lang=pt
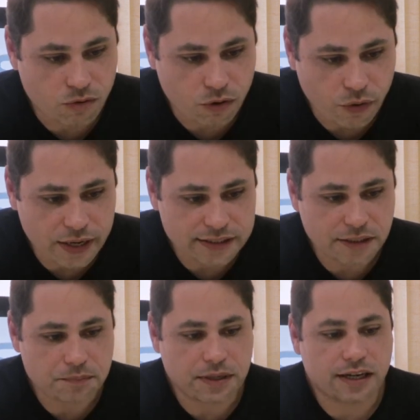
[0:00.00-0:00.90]
qual é a
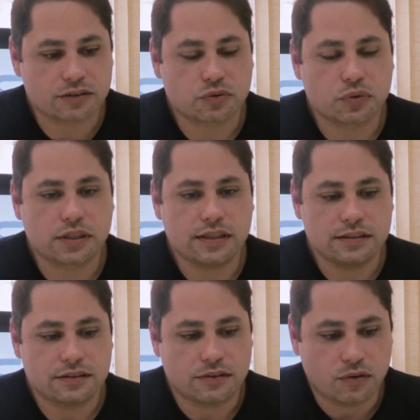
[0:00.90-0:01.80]

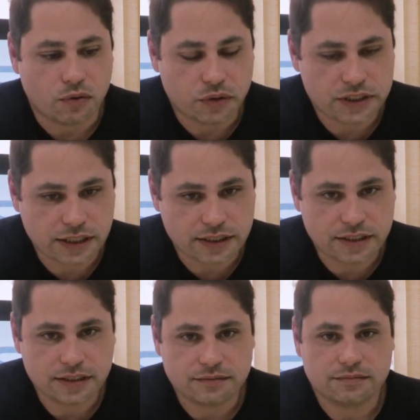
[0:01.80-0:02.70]
temperatura hoje
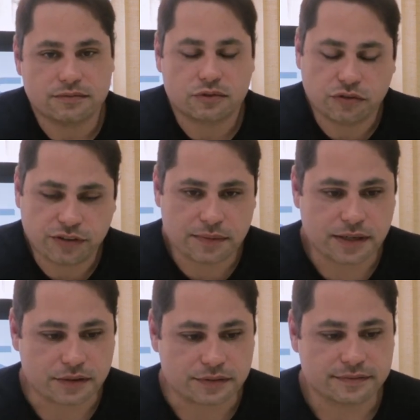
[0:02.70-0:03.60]
aqui do
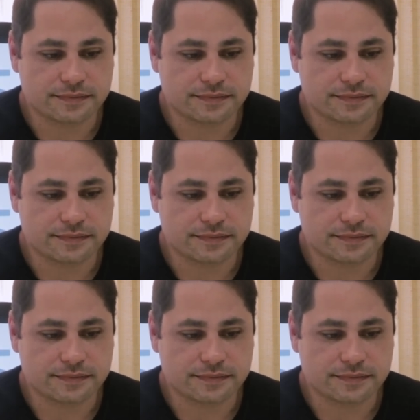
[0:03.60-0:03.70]
Flamengo?